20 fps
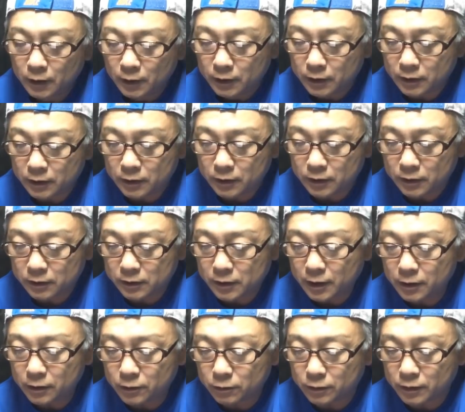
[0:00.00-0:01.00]
えー、
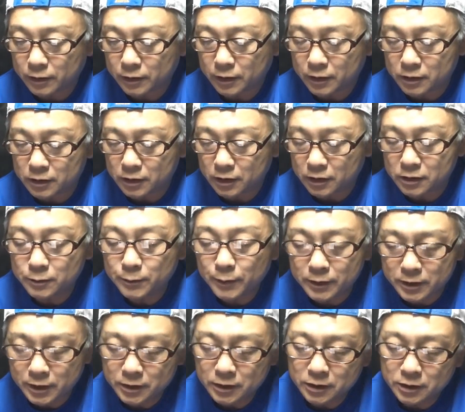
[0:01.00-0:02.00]
タイトルがね、1枚、
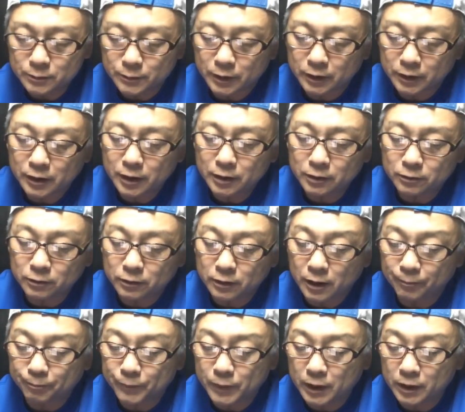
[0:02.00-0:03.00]
写真1枚、タイトル
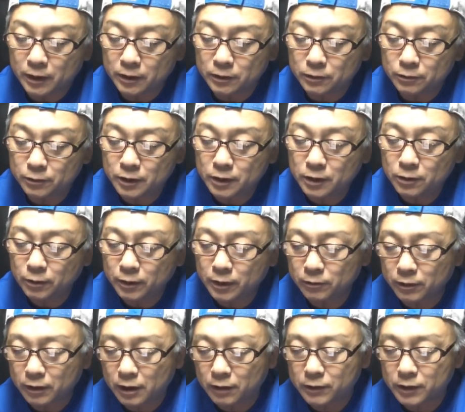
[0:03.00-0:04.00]
が、えー、雪解け
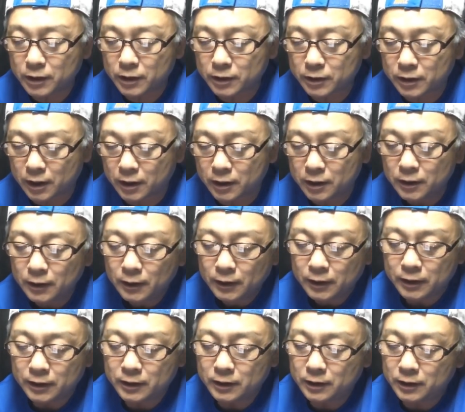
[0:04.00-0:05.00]
の河原で、
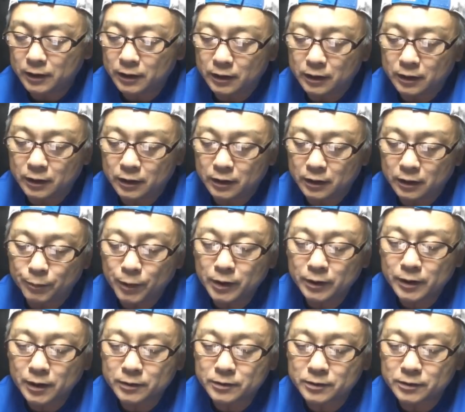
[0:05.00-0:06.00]
えー、
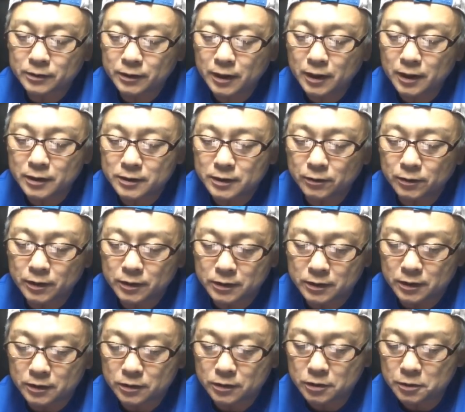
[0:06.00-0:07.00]
ペンタックス
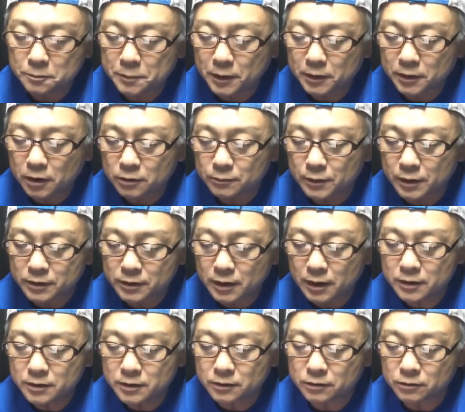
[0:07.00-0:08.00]
K01、スーパータクマ
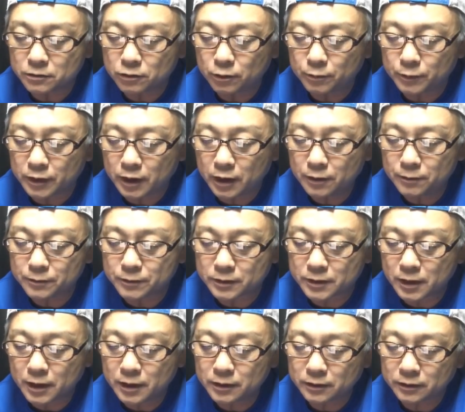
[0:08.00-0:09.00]

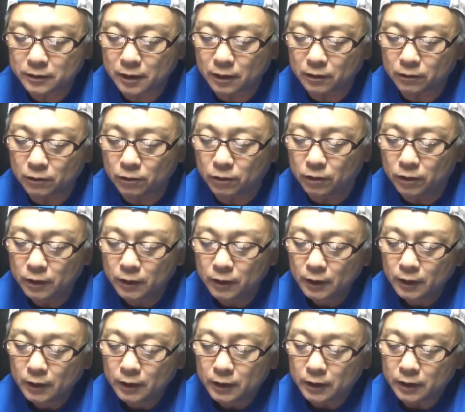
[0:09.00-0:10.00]
35mmF3.5、
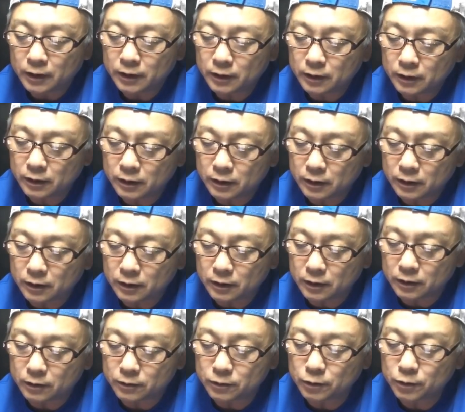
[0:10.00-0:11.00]

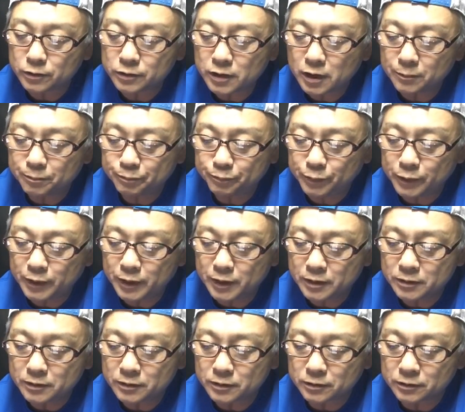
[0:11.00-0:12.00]
えー、
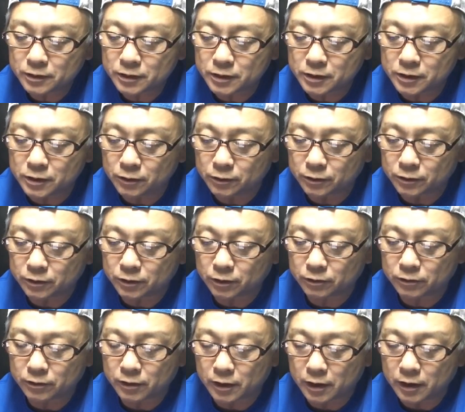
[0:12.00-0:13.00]
クローズアップレンズ使しようという
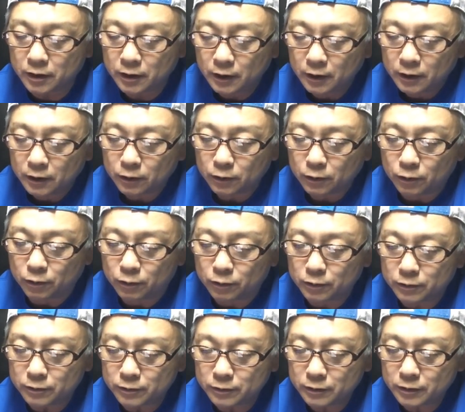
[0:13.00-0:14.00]
ことでね、
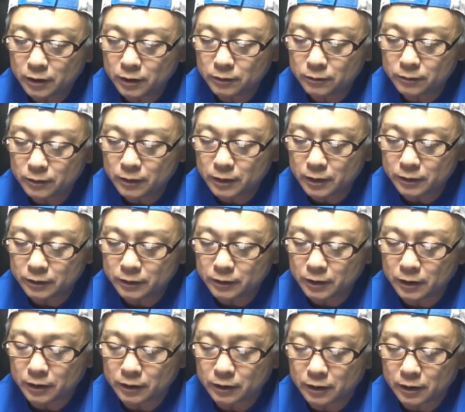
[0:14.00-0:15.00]
これは
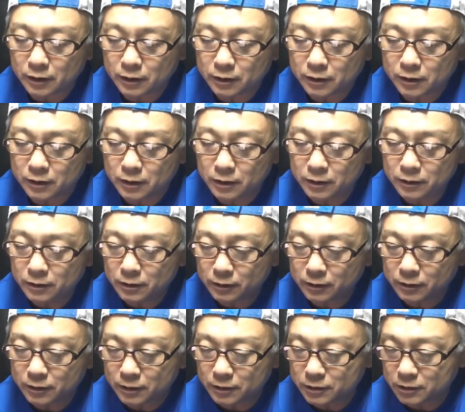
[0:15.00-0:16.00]
ね、なかな
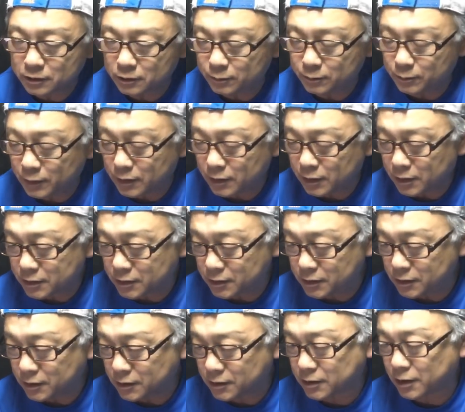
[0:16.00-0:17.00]
か素晴ら
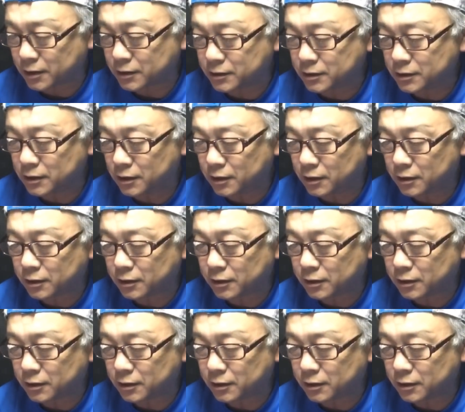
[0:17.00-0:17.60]
しい写真になっ